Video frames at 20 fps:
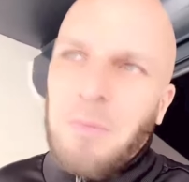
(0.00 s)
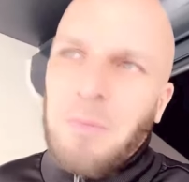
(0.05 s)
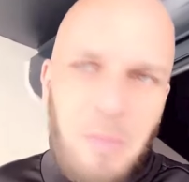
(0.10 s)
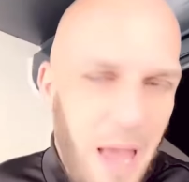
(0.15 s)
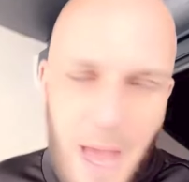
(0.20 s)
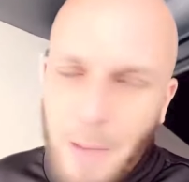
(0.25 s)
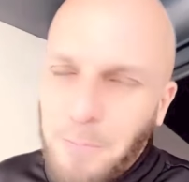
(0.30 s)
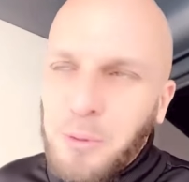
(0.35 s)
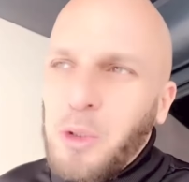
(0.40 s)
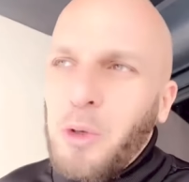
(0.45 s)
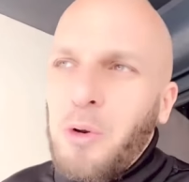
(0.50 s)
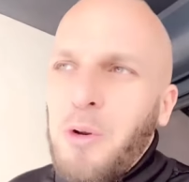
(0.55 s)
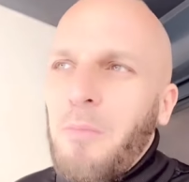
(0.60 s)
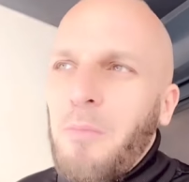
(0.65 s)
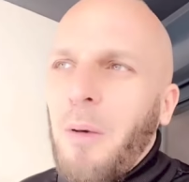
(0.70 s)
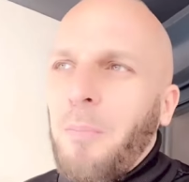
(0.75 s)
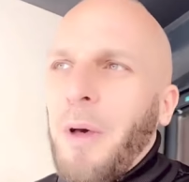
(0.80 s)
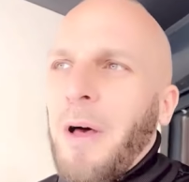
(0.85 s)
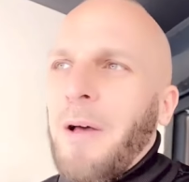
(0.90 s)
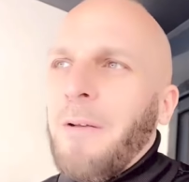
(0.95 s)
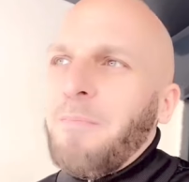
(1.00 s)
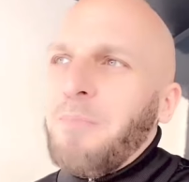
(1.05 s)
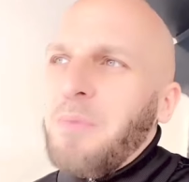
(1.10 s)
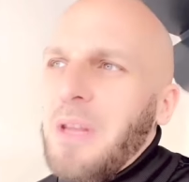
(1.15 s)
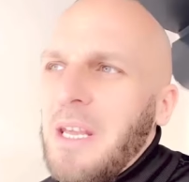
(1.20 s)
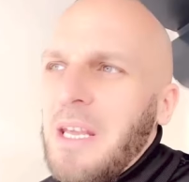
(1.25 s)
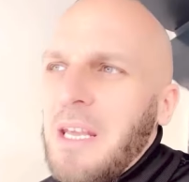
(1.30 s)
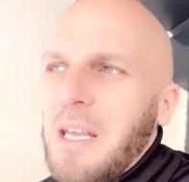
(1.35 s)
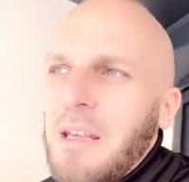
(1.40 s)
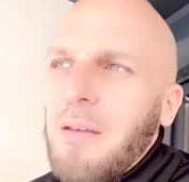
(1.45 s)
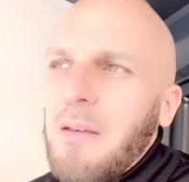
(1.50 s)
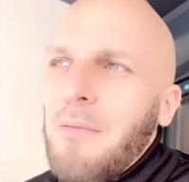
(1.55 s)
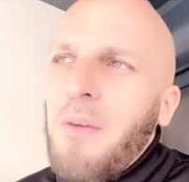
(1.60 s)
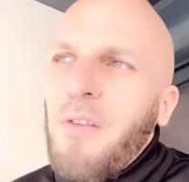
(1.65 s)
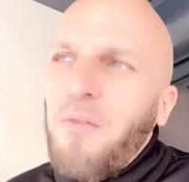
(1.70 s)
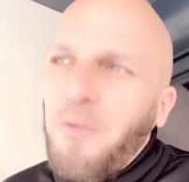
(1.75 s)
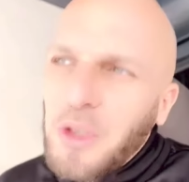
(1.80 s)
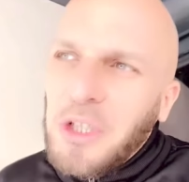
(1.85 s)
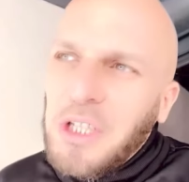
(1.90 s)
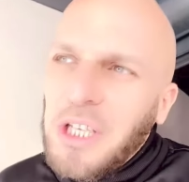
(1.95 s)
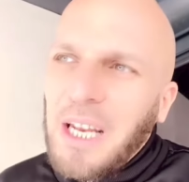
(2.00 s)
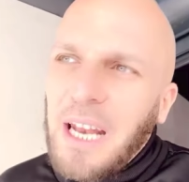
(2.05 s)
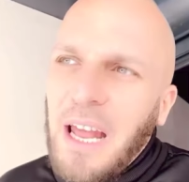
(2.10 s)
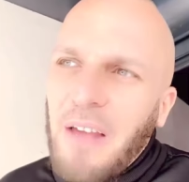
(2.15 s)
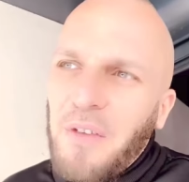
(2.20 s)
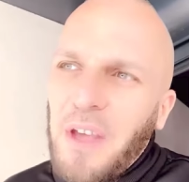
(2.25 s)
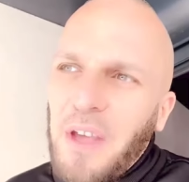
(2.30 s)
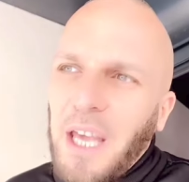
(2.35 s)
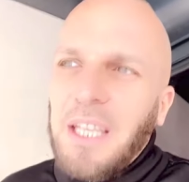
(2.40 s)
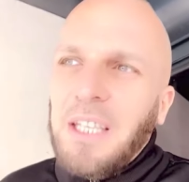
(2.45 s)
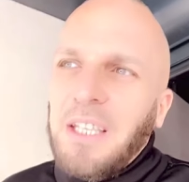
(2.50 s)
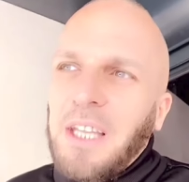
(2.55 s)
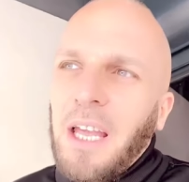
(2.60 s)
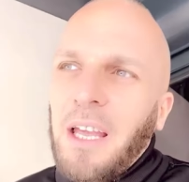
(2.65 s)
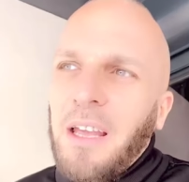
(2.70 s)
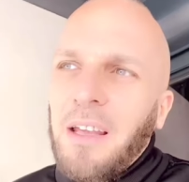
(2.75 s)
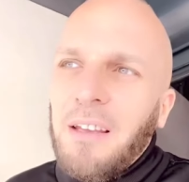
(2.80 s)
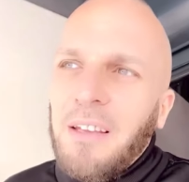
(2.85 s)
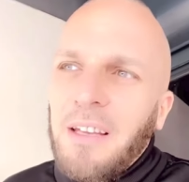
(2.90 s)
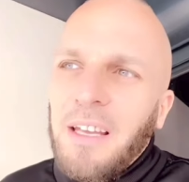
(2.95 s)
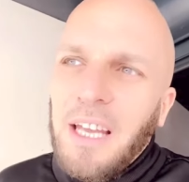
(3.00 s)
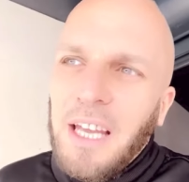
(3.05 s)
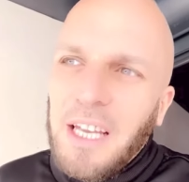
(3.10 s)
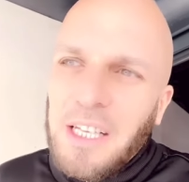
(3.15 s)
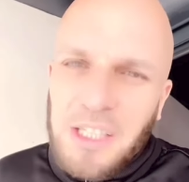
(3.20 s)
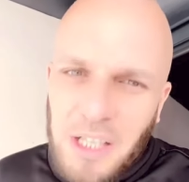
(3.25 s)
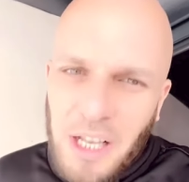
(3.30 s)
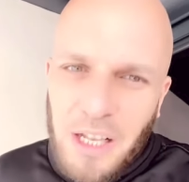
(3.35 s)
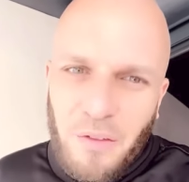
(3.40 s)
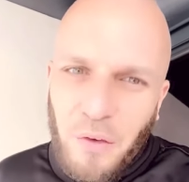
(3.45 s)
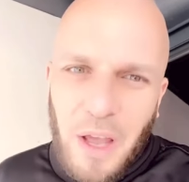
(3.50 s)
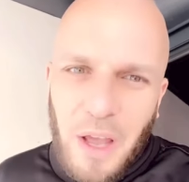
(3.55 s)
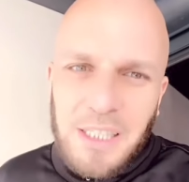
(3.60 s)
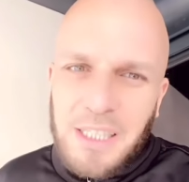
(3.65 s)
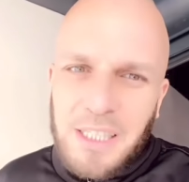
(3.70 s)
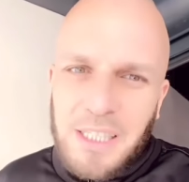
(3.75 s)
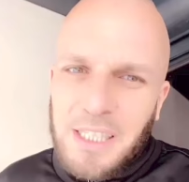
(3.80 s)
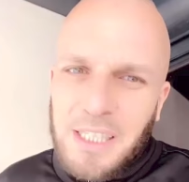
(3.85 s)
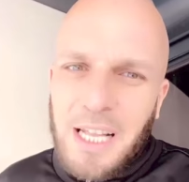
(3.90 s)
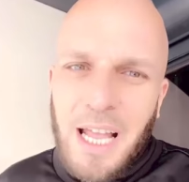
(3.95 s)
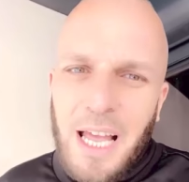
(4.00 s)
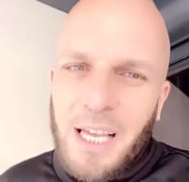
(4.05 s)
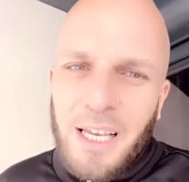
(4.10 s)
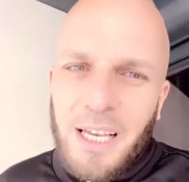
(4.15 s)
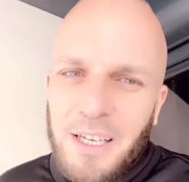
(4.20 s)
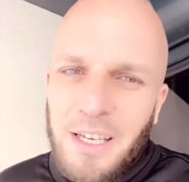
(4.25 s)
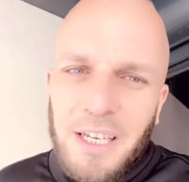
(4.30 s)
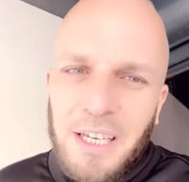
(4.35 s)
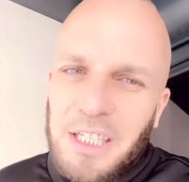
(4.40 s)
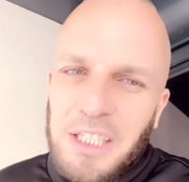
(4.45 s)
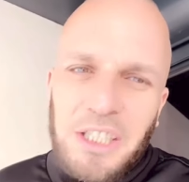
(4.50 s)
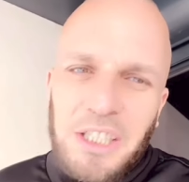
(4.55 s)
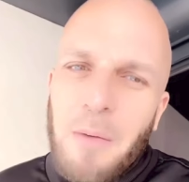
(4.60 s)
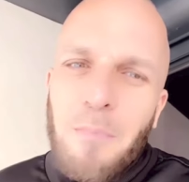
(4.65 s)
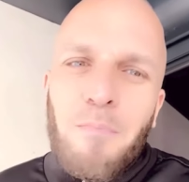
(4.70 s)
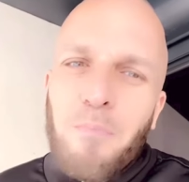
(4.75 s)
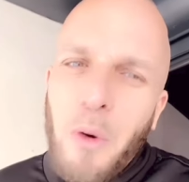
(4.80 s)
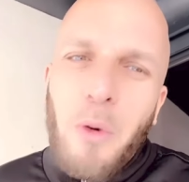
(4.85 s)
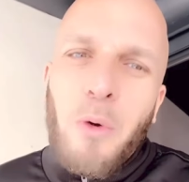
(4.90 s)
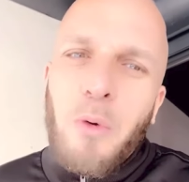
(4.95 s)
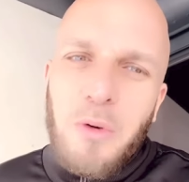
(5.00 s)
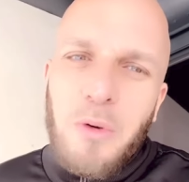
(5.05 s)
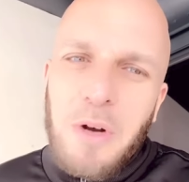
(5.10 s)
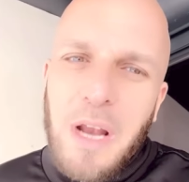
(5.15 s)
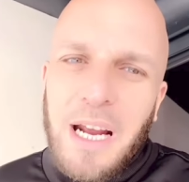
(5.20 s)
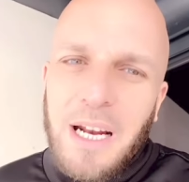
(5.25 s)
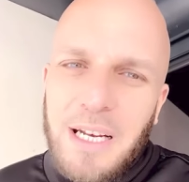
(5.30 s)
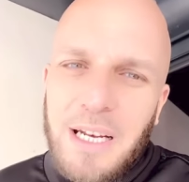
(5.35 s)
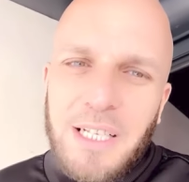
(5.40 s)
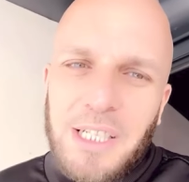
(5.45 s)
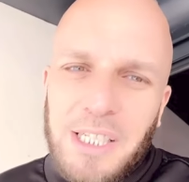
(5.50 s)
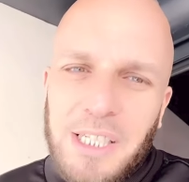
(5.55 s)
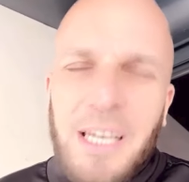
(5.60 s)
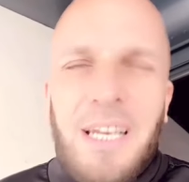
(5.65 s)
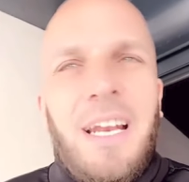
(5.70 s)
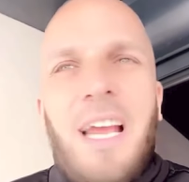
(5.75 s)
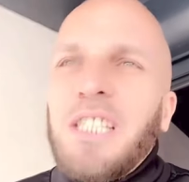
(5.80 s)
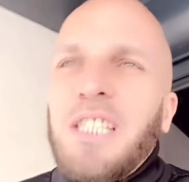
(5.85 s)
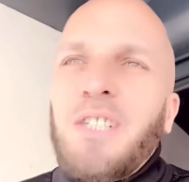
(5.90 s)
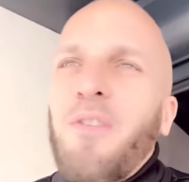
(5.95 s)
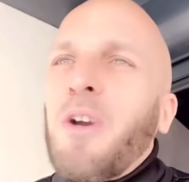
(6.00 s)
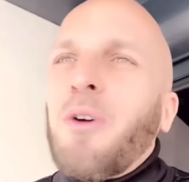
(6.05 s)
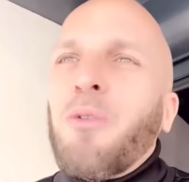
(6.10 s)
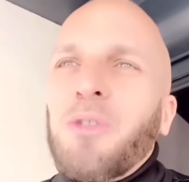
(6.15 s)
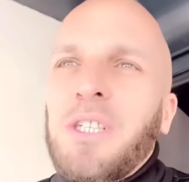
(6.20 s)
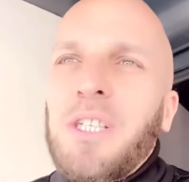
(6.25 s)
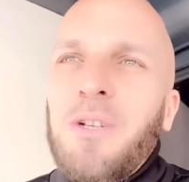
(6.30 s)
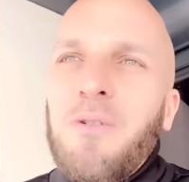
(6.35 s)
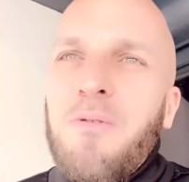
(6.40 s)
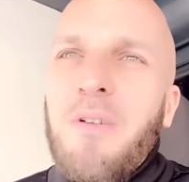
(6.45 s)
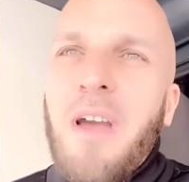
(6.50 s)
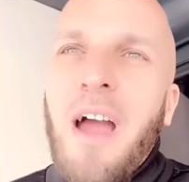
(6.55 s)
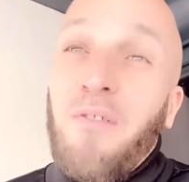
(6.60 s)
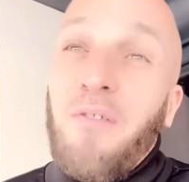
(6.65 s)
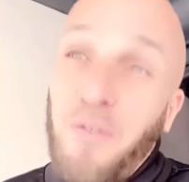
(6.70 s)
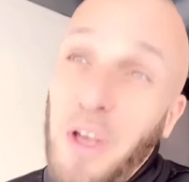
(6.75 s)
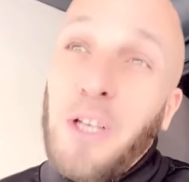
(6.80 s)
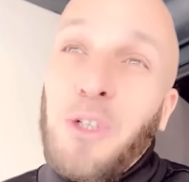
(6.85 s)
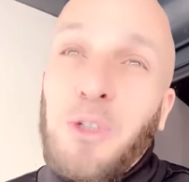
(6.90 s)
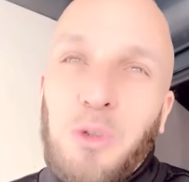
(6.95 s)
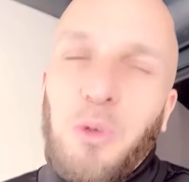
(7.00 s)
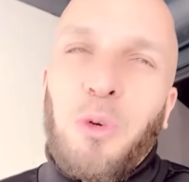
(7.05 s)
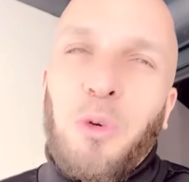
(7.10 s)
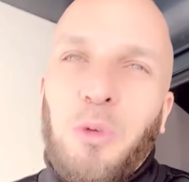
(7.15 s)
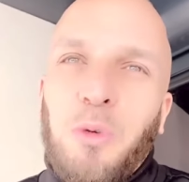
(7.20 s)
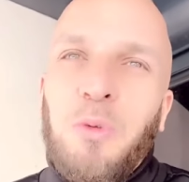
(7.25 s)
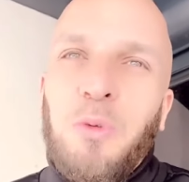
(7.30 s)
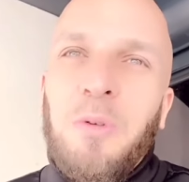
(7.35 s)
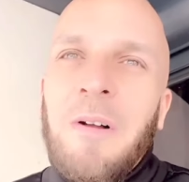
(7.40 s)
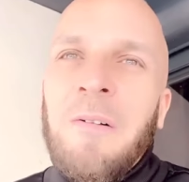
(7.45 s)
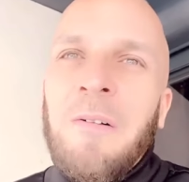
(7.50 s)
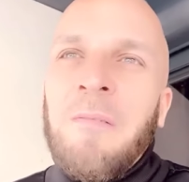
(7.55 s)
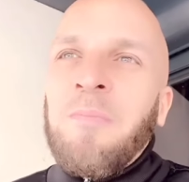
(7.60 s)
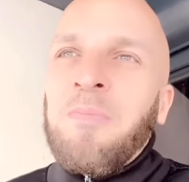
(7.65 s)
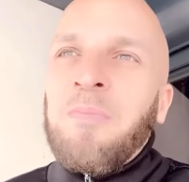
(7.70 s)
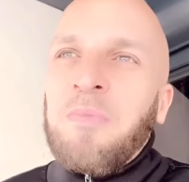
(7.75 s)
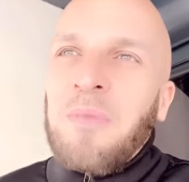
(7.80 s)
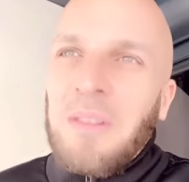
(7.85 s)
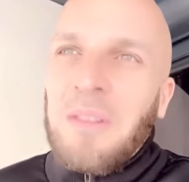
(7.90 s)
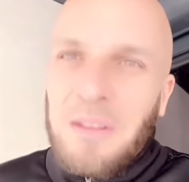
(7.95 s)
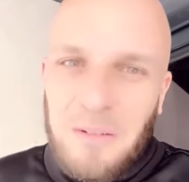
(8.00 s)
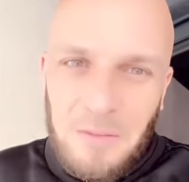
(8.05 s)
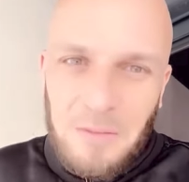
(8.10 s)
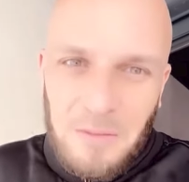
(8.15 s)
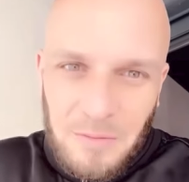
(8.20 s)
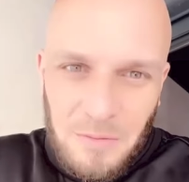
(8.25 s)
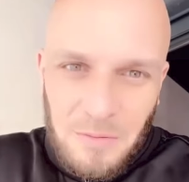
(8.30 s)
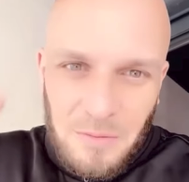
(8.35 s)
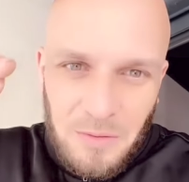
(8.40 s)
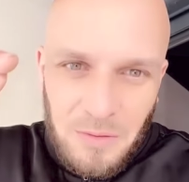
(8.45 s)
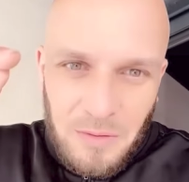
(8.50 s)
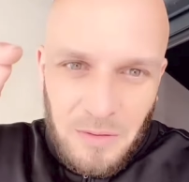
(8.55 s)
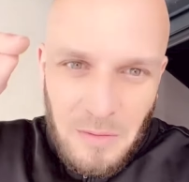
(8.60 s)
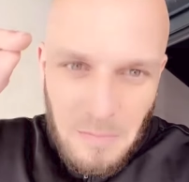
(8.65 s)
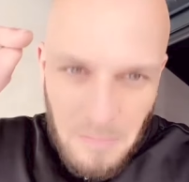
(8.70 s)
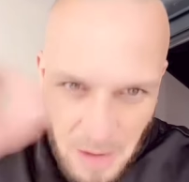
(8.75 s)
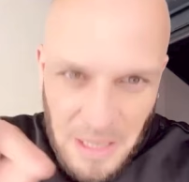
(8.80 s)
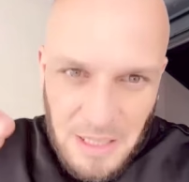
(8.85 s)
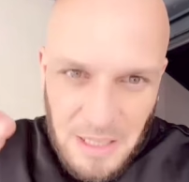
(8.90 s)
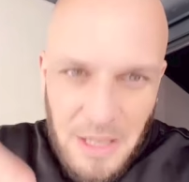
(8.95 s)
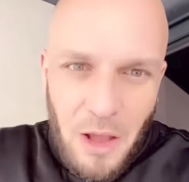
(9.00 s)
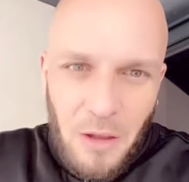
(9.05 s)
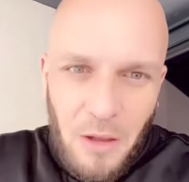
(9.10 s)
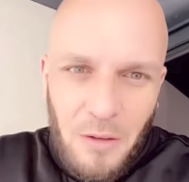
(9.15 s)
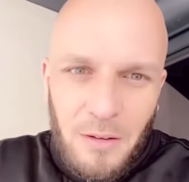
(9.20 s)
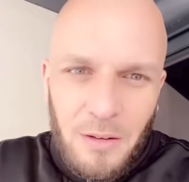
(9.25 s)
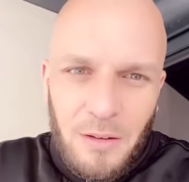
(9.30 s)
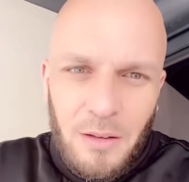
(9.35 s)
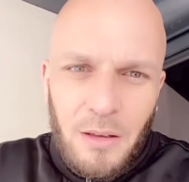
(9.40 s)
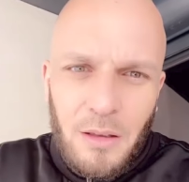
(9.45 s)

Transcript: Absolument pas. Mais faut dire la vérité. Et cette phrase-là, j'aime beaucoup la glisser. Là, je vais continuer à le faire, surtout maintenant.